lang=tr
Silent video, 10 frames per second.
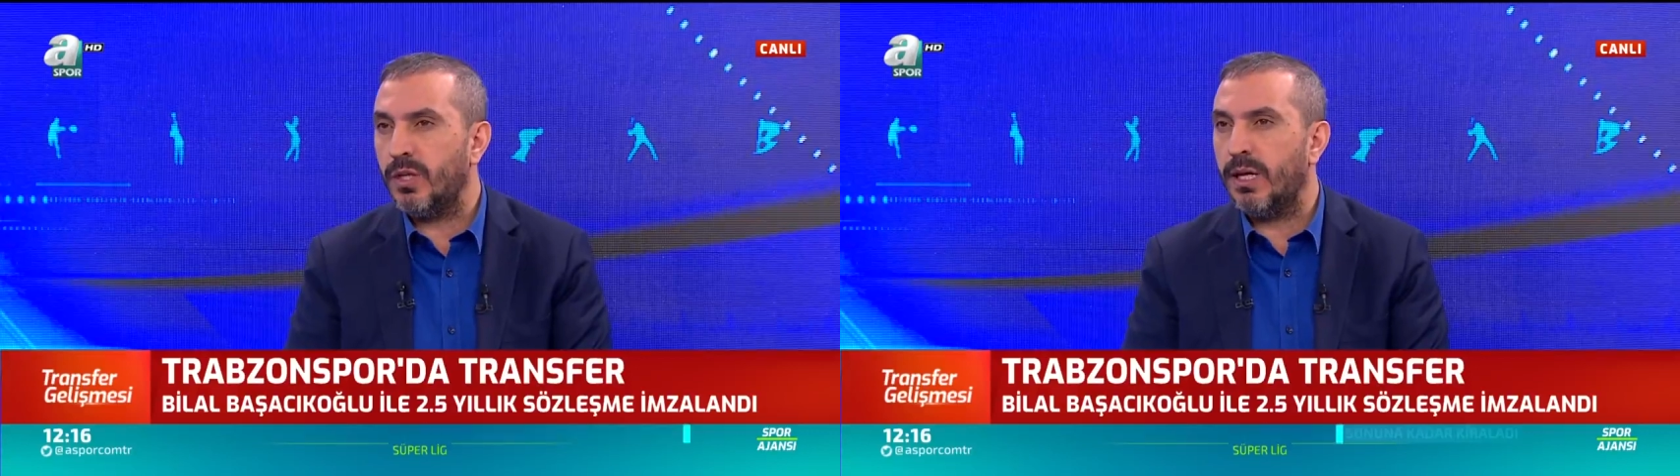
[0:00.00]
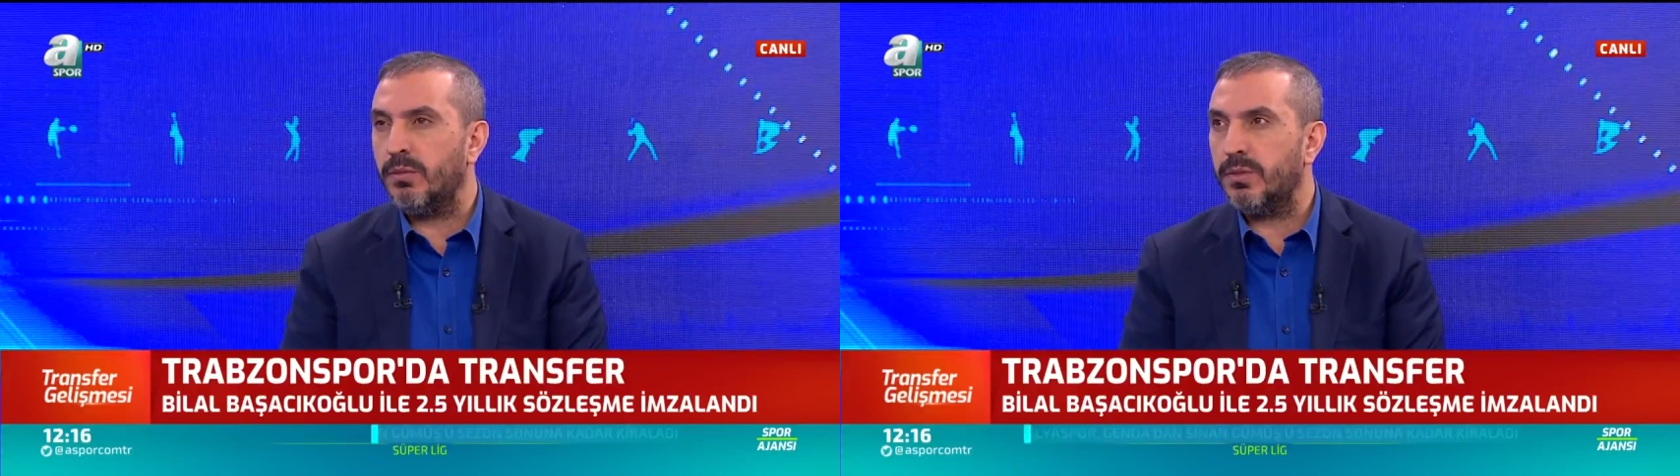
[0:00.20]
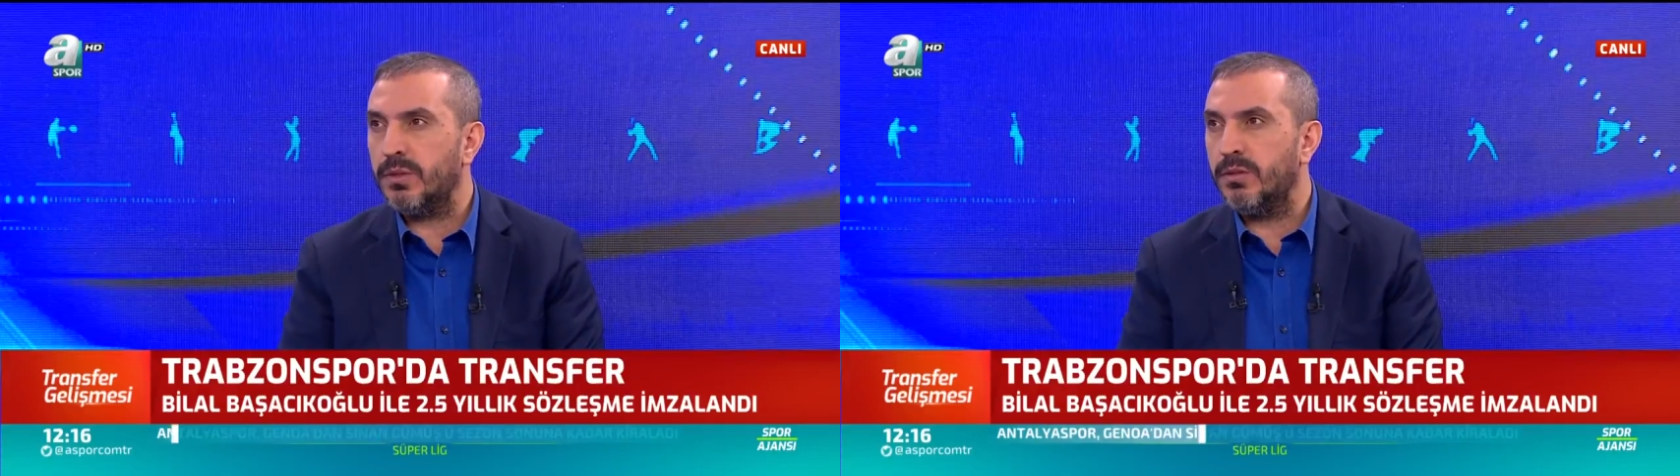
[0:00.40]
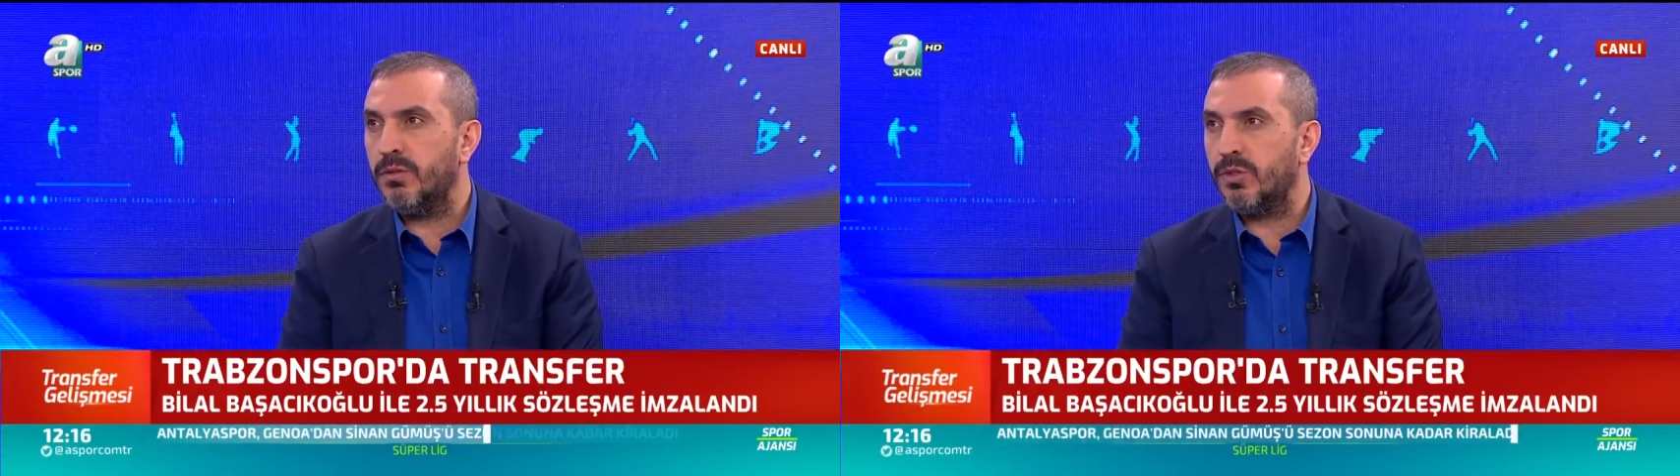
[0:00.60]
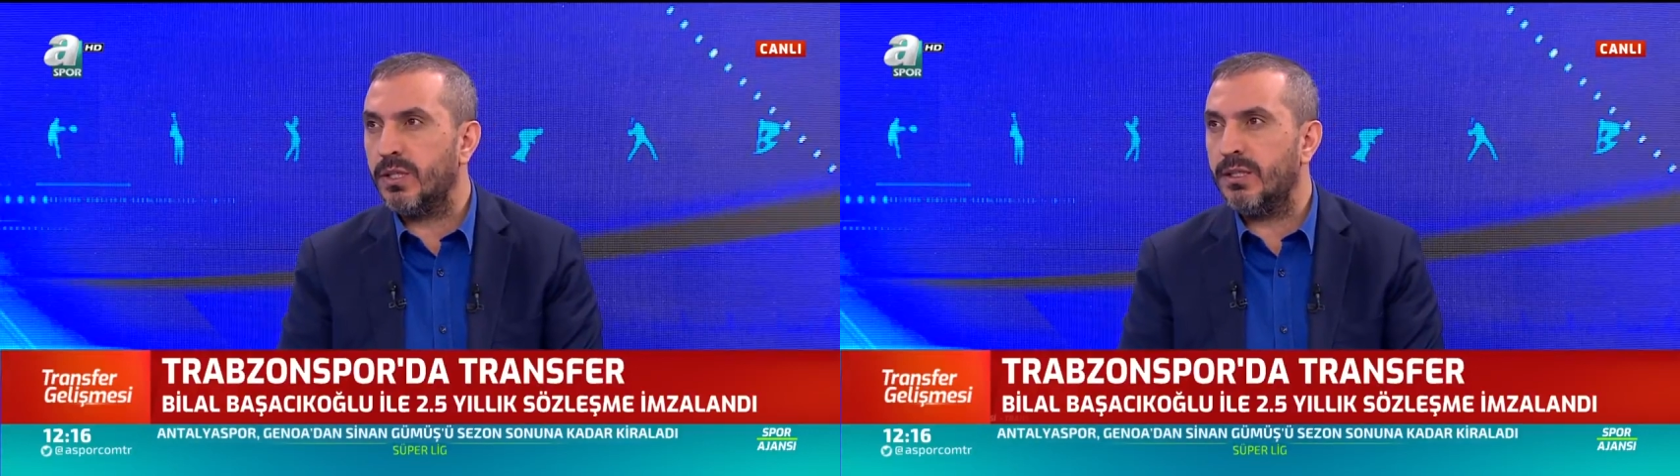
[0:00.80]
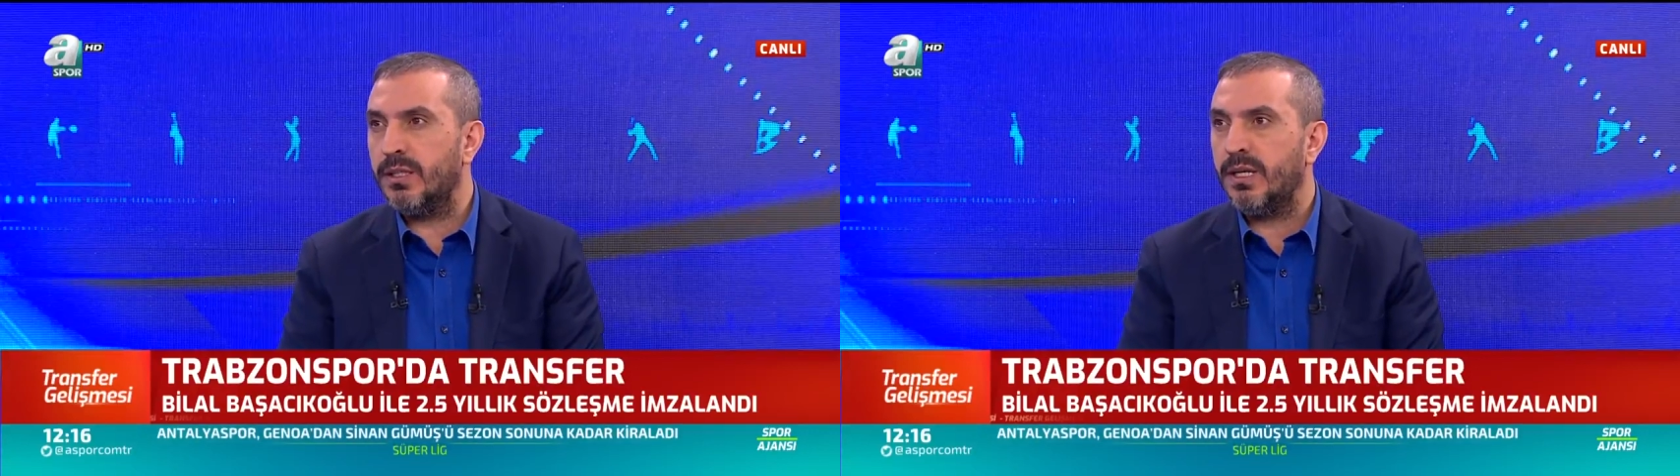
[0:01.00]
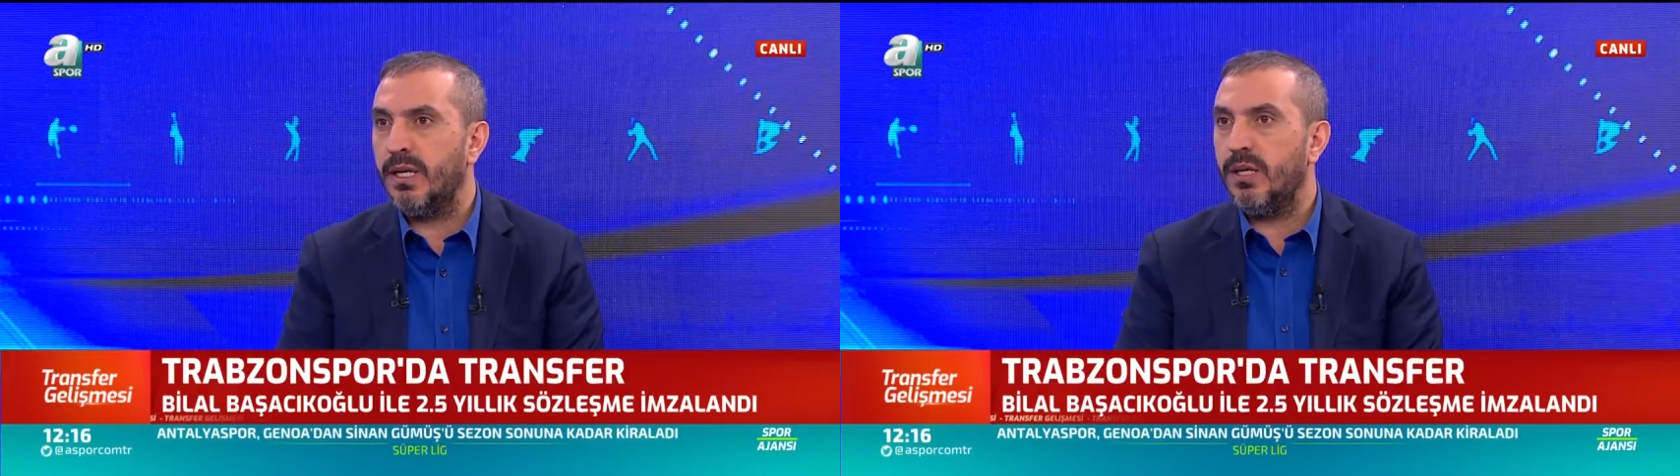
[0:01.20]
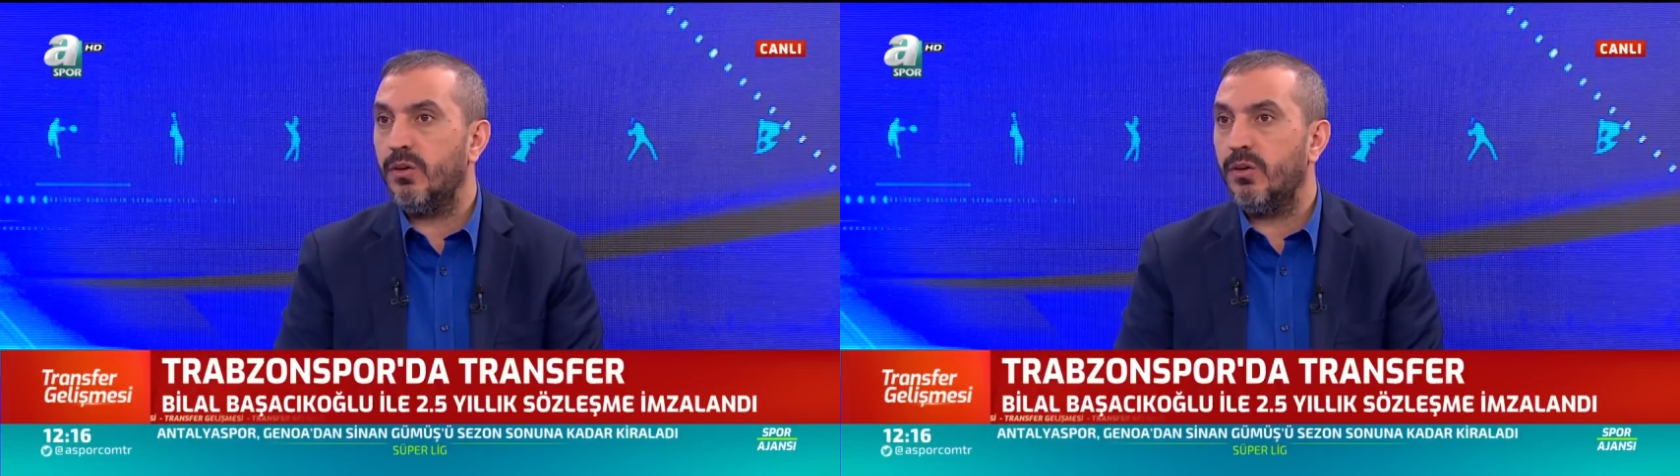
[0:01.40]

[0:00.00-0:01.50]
Yani e, özellikle